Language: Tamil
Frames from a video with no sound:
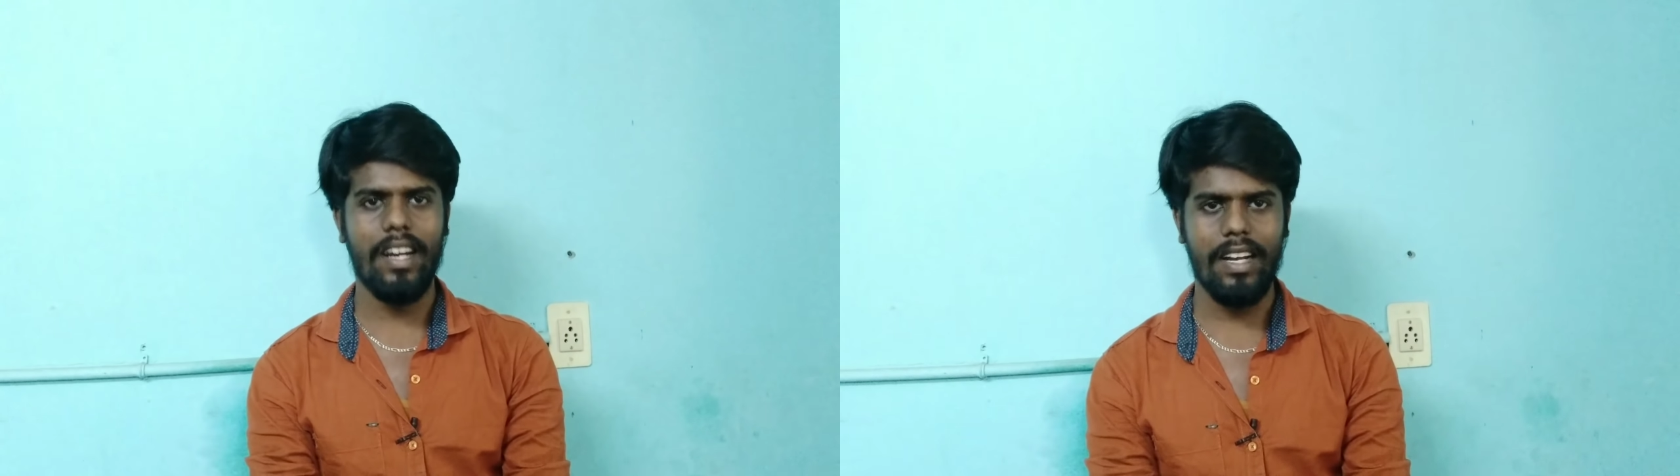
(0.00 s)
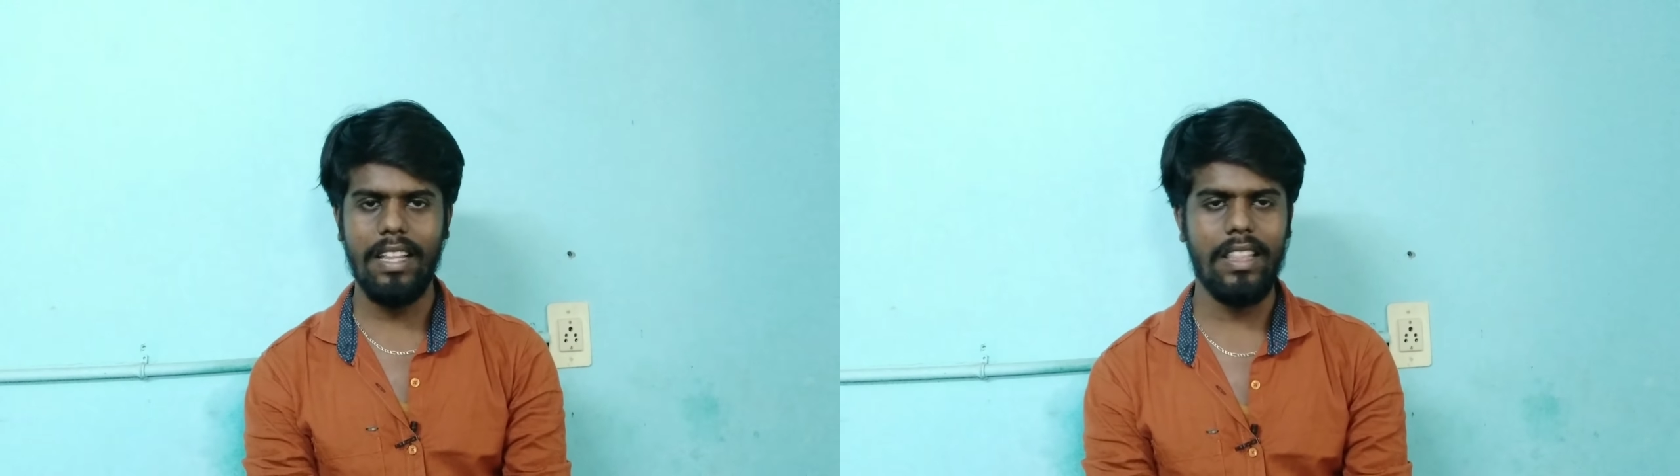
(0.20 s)

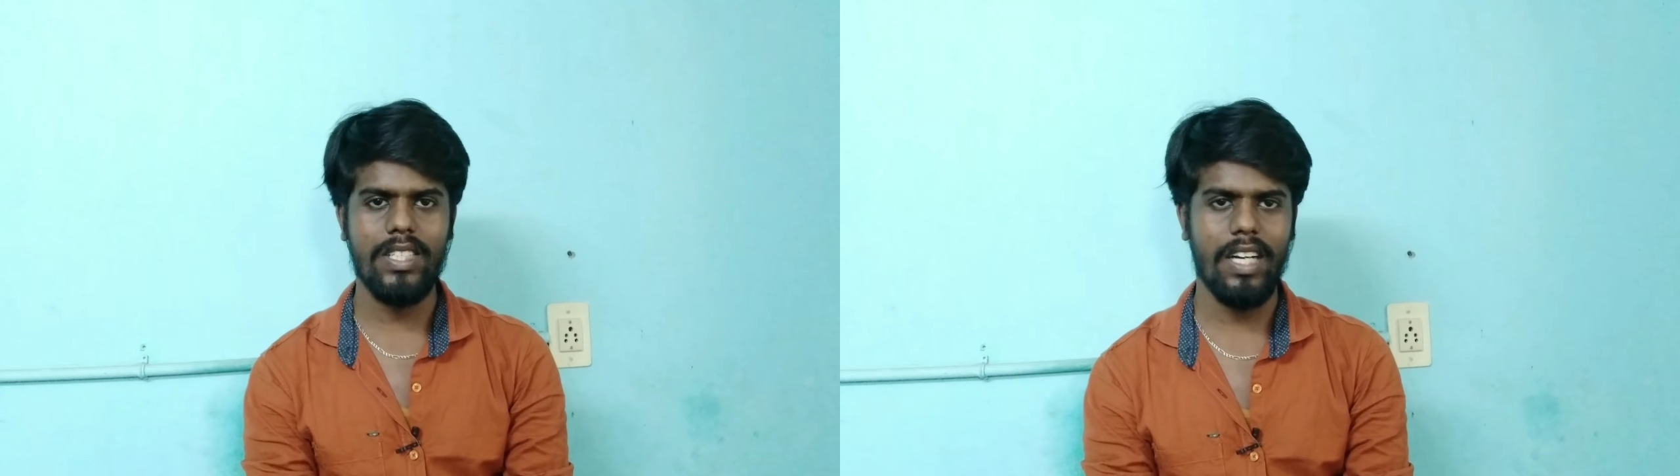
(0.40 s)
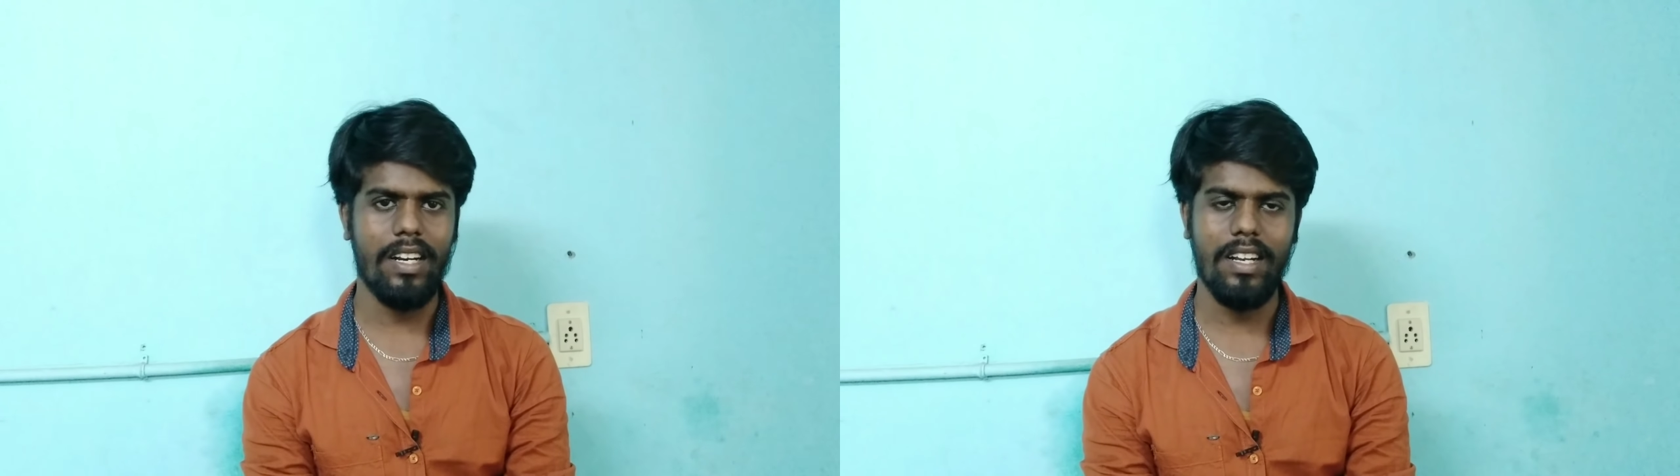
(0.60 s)
எனக்கு இந்த
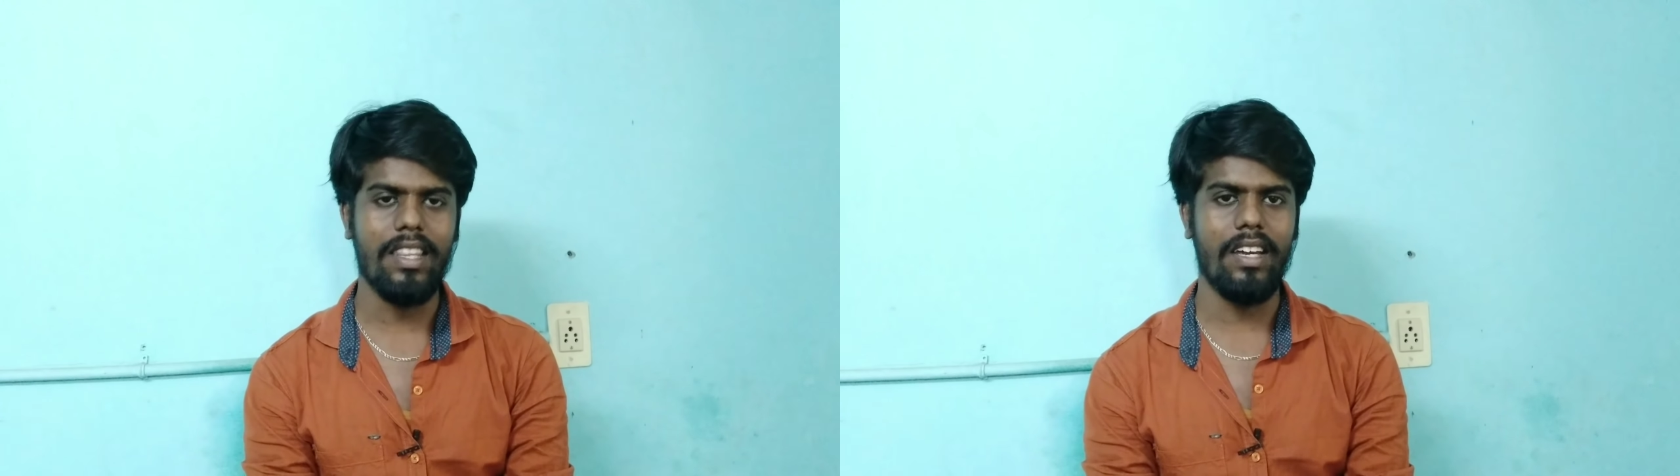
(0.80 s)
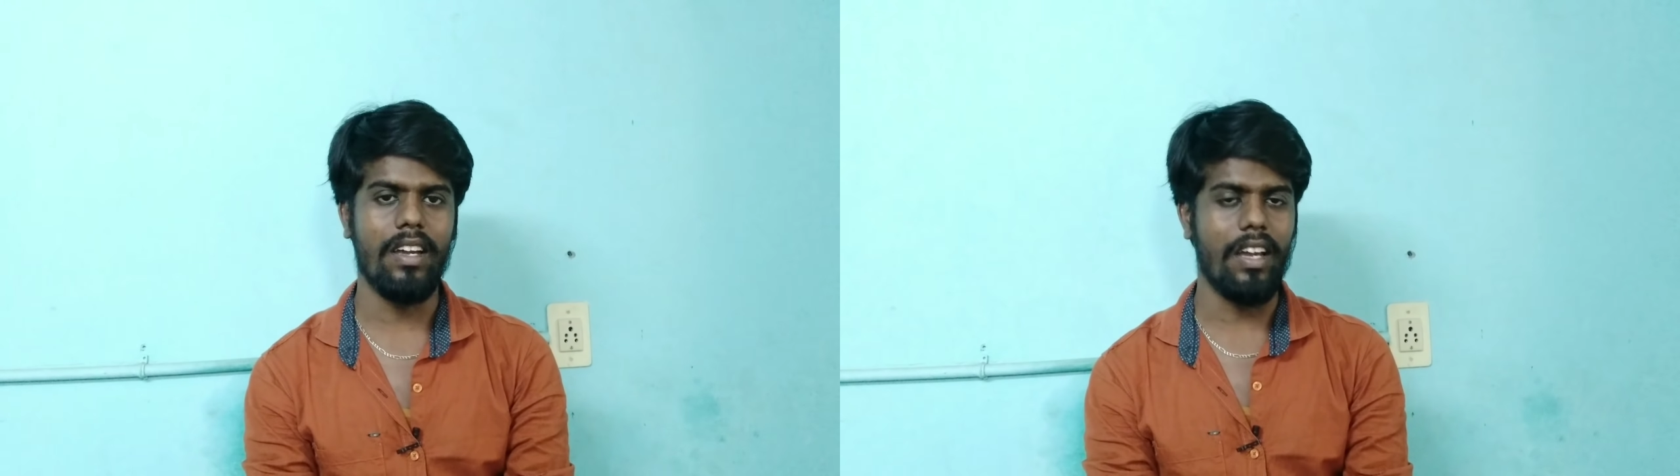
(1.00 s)
சேனலில் தே